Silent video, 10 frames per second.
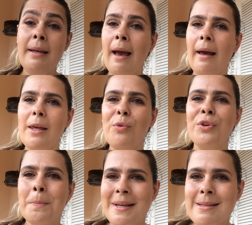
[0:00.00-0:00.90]
E aí eu
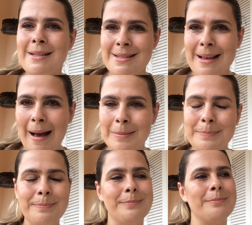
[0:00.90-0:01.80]
fui pesquisar.
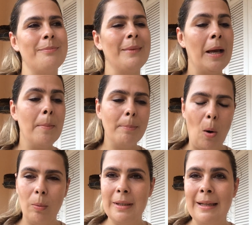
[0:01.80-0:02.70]

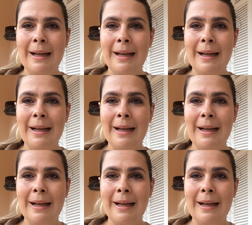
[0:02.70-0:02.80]
Bom,